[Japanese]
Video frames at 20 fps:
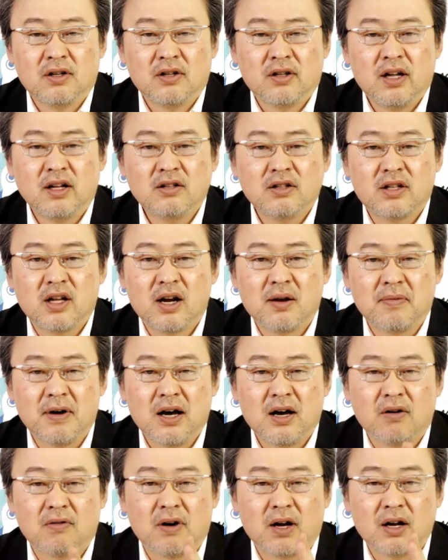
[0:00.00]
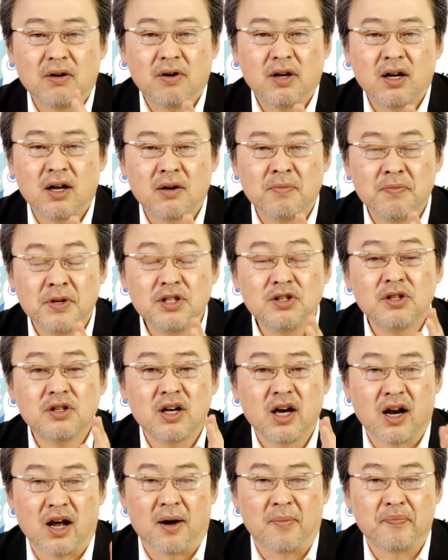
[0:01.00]
だったらば我々が自
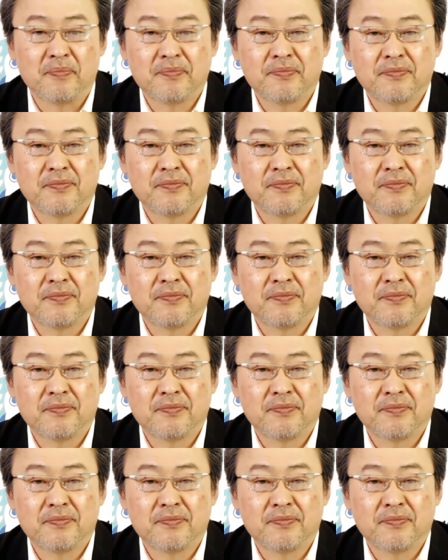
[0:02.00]
ら